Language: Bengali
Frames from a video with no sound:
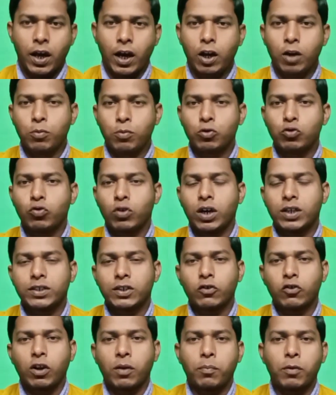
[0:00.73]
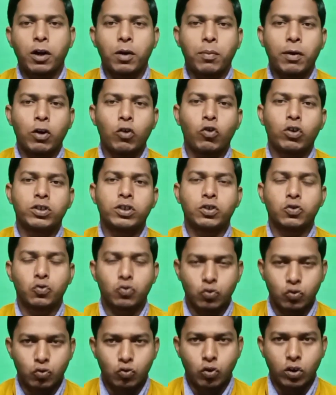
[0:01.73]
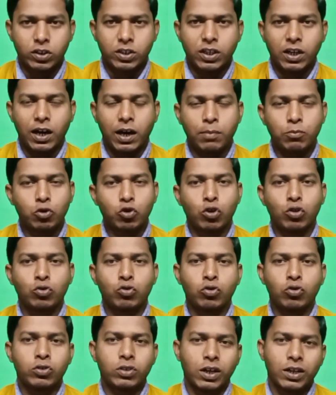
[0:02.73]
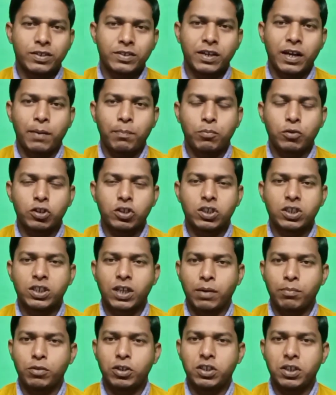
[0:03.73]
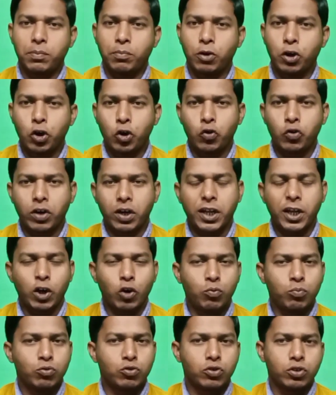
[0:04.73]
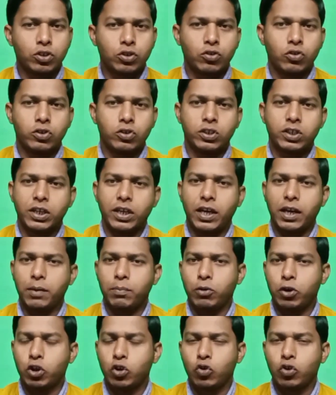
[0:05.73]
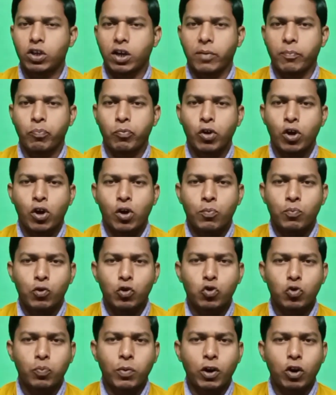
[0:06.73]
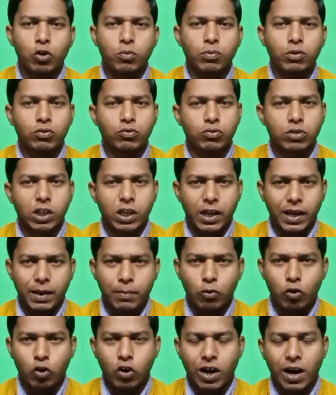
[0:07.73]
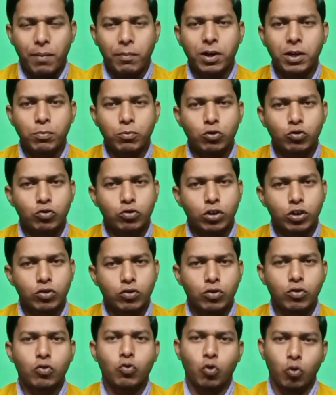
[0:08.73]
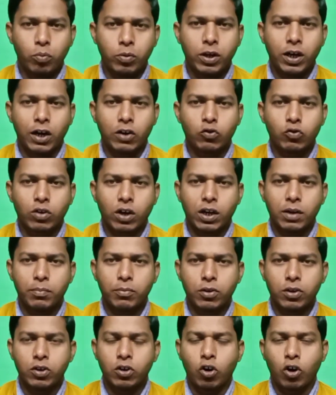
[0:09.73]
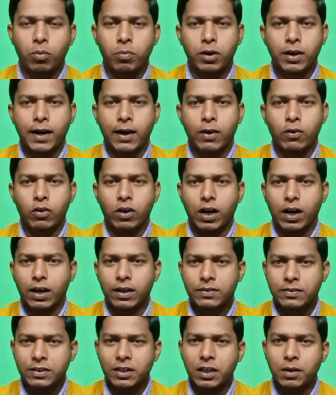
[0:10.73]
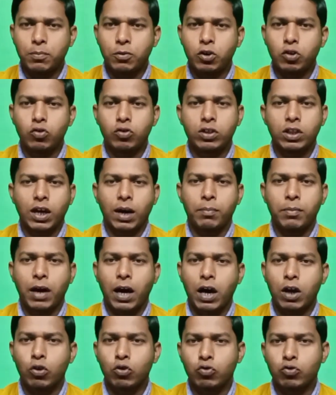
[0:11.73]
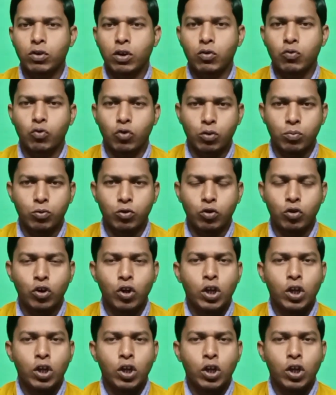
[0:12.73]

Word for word: হ্যালো বন্ধুরা আশা করি আপনারা ভালো আছেন সুস্থ আছেন আমি সন্তোষ আজকে আপনাদের সামনে যে ভিডিওটা নিয়ে উপস্থিত হয়েছি এই ভিডিওটা পশুপালক বন্ধুদের এবং খামারি বন্ধুদের জন্য খুবই কার্যকারী ভিডিও হবে কারণ আজকের ভিডিওতে আমি আলোচনা করব